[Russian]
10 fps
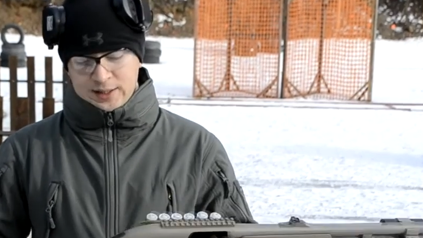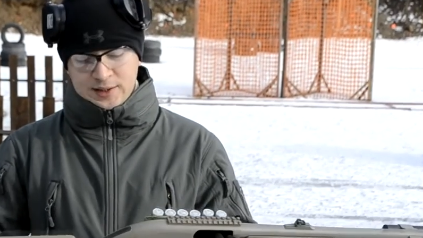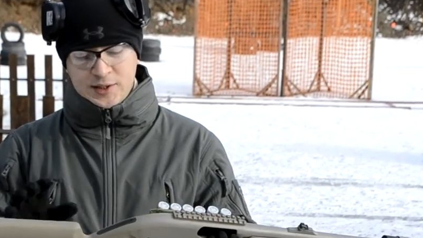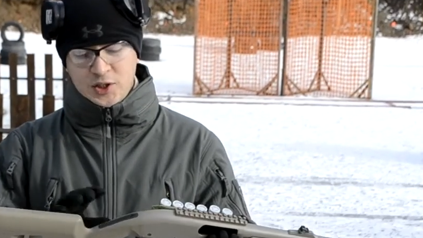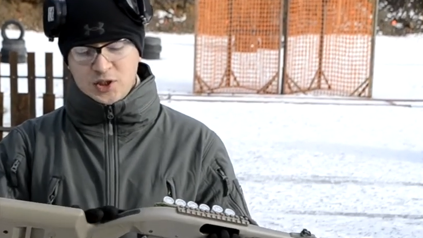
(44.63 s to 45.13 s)

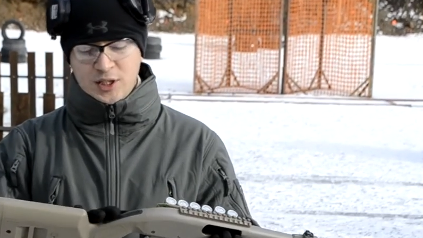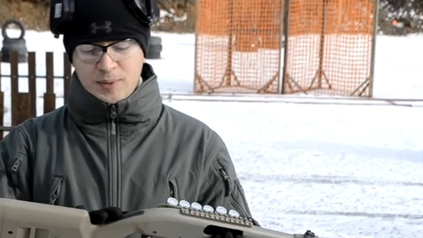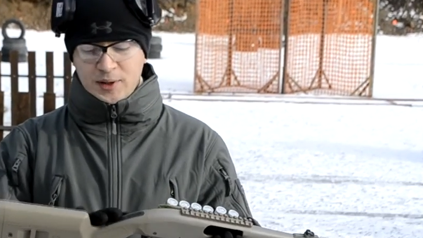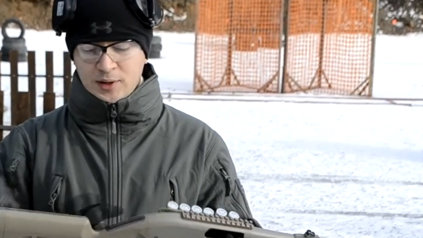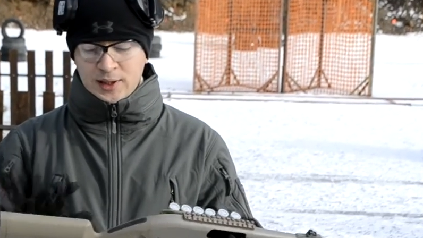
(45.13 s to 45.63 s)
Классический
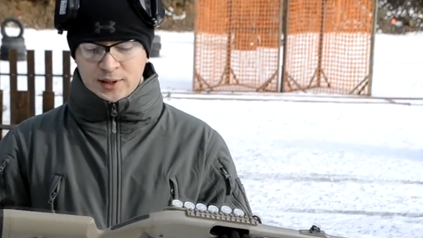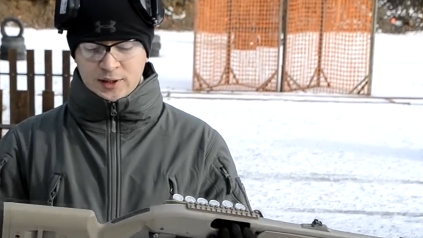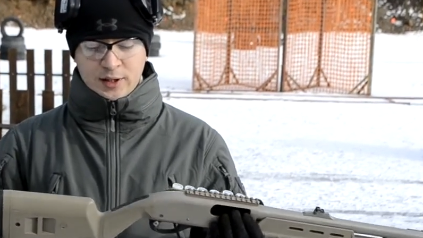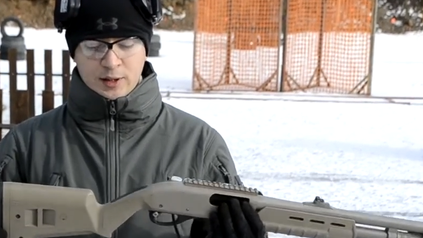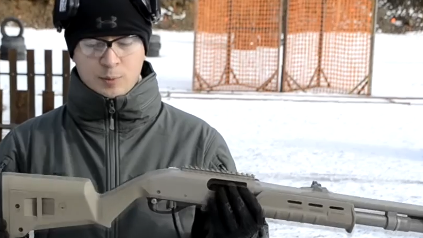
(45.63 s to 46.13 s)
приклад
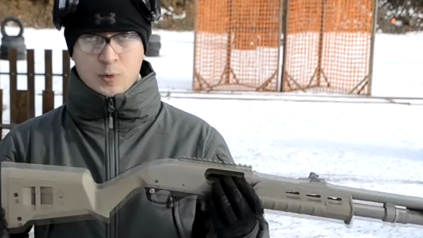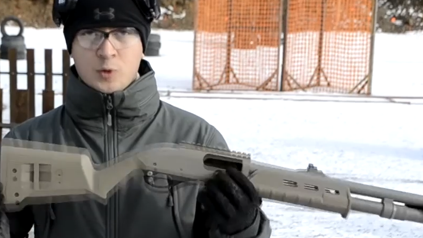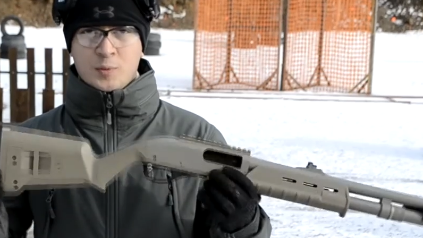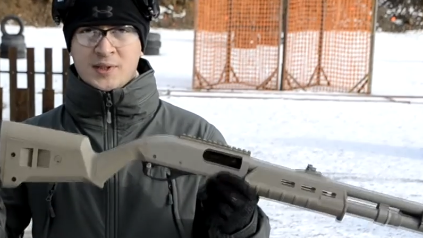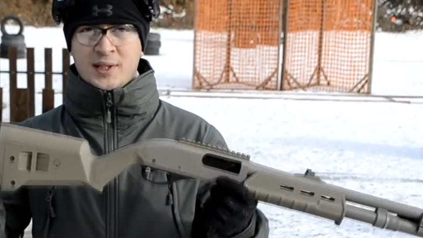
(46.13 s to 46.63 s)
или
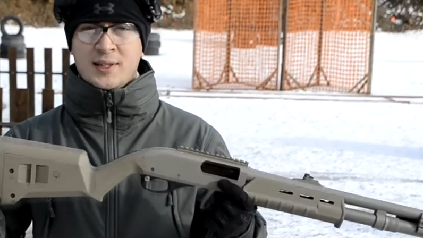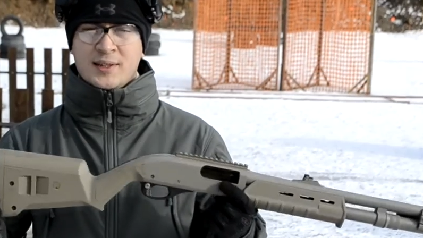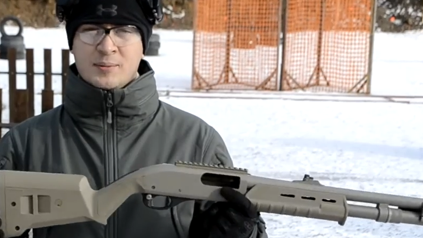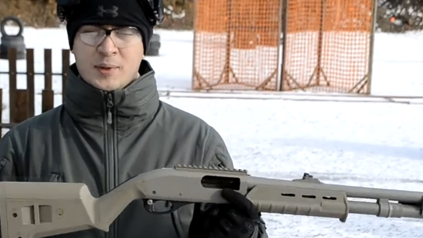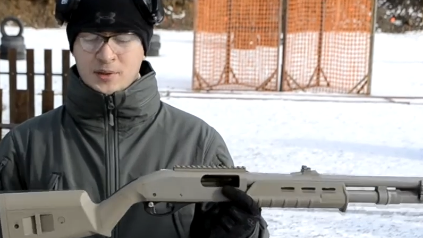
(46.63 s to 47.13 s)

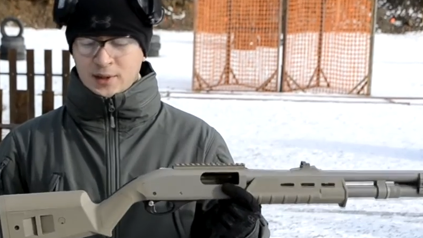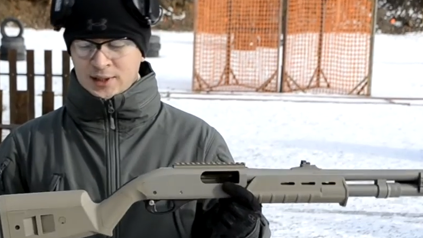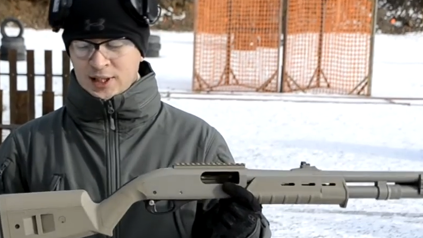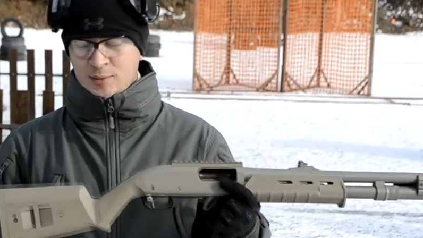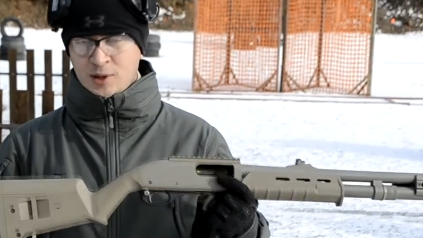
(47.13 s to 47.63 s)
полупистолетный приклад,
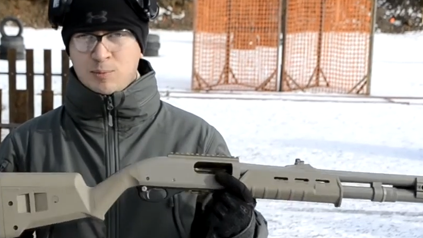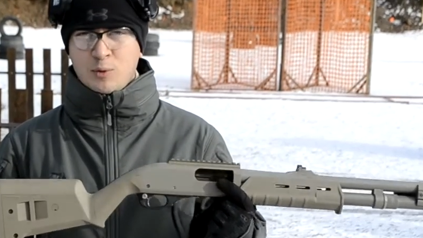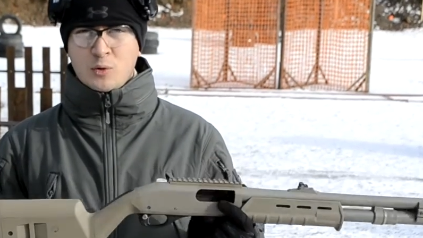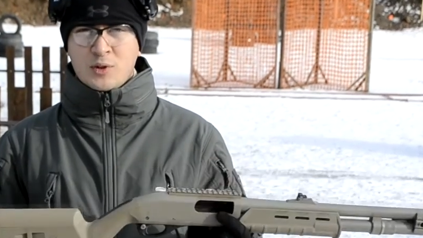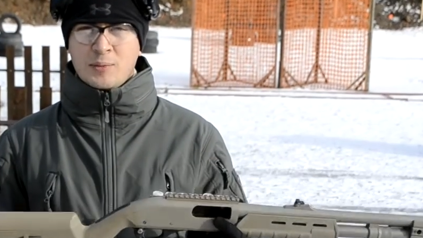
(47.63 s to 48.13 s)
как
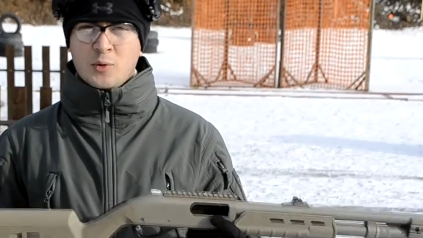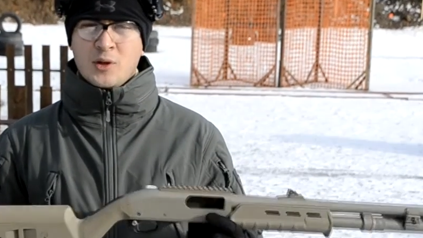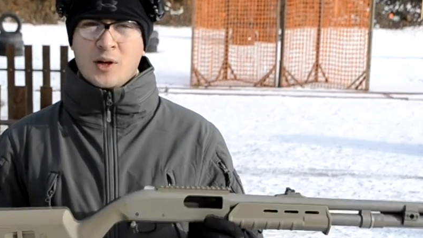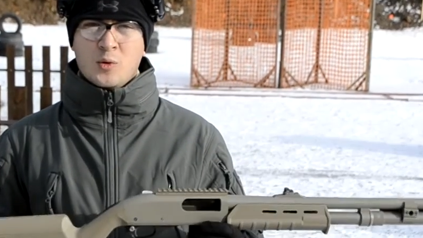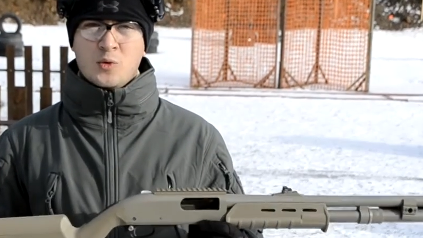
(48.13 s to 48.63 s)
Макпул,
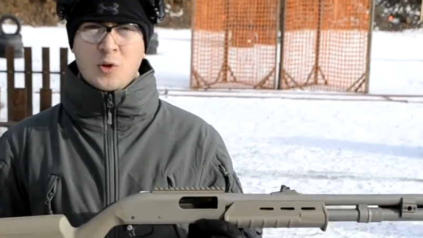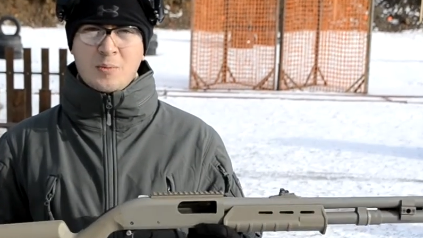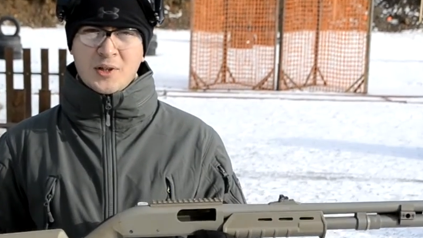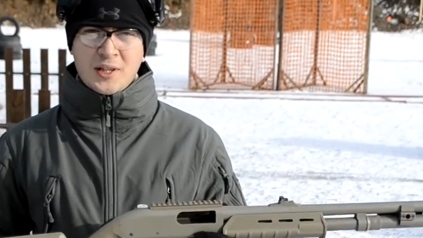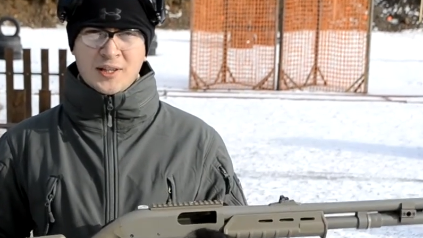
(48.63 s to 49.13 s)
намного
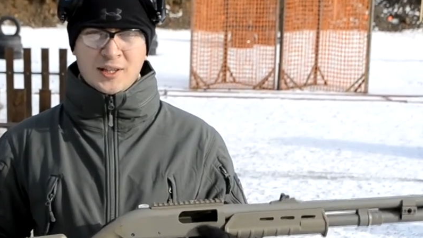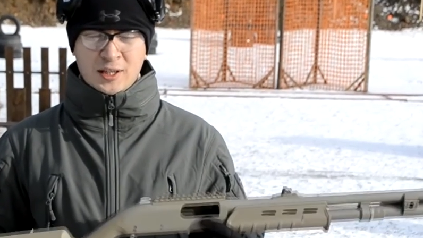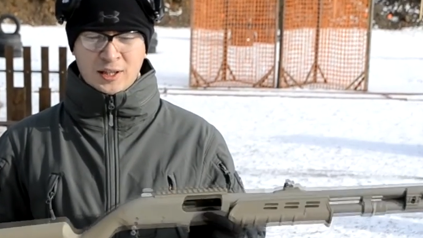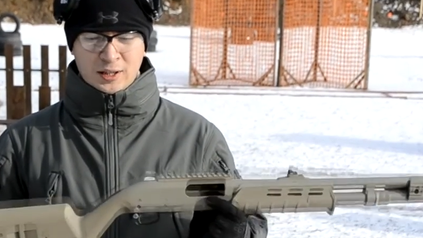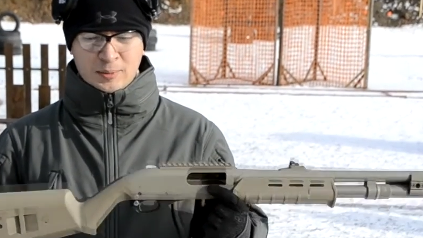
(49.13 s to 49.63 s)
удобнее
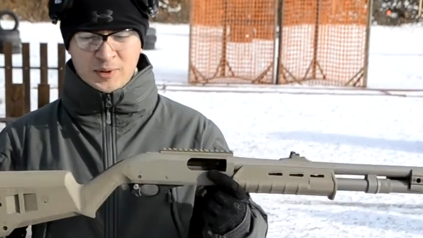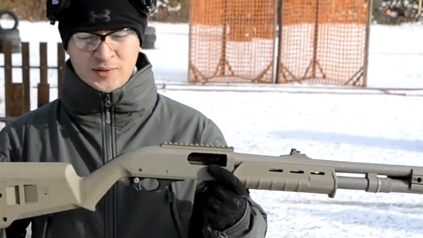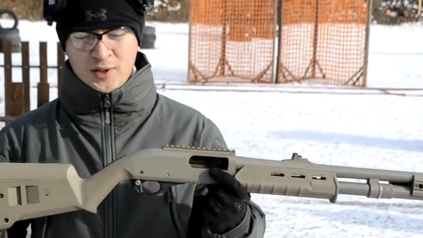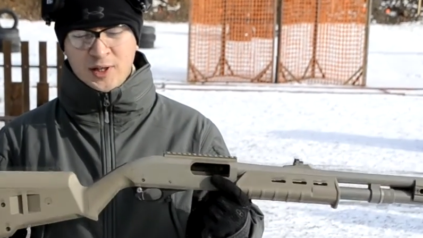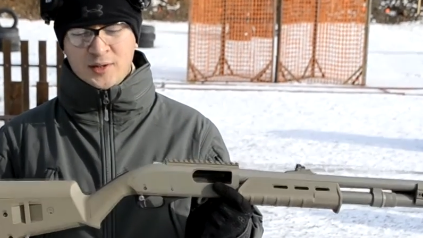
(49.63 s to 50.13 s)
и
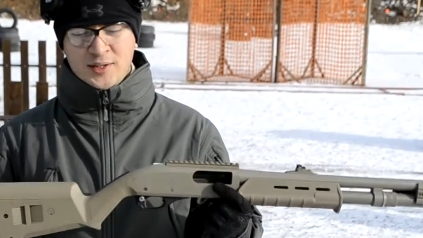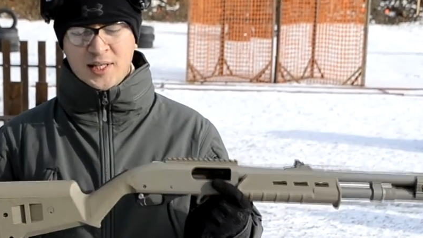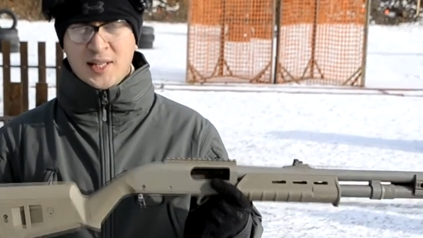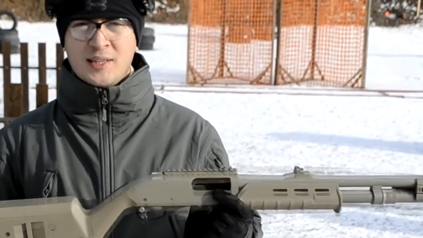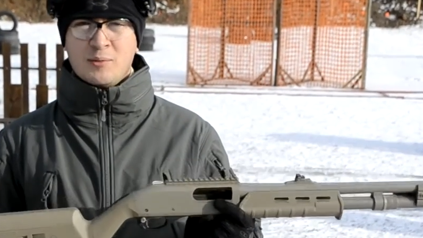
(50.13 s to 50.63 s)
позволяют
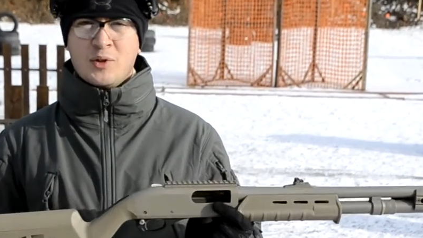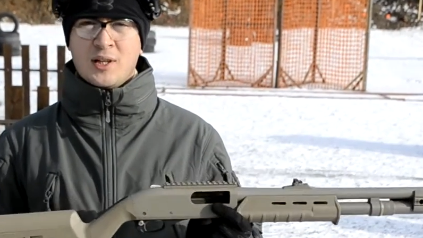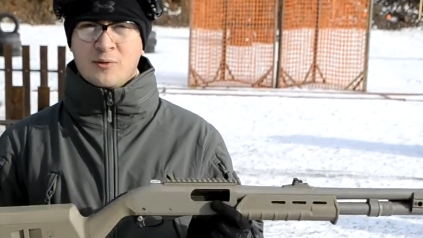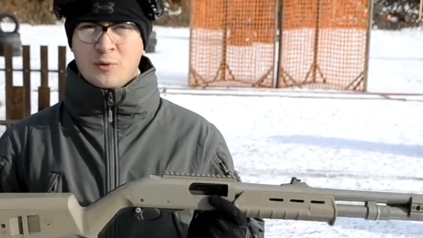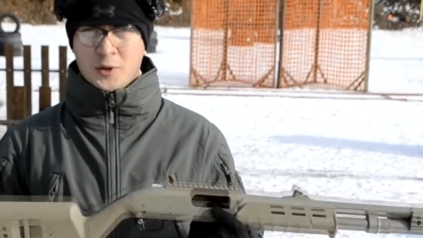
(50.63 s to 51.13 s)
стрелять намного
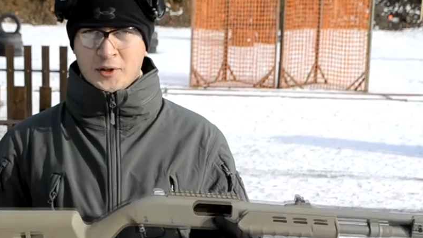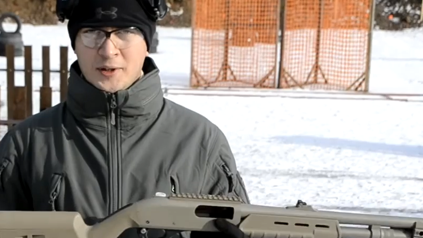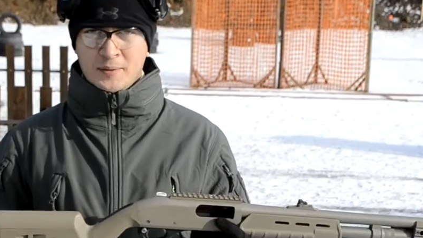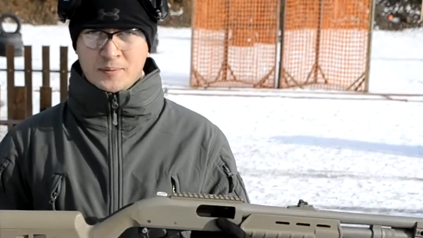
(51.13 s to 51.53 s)
комфортнее.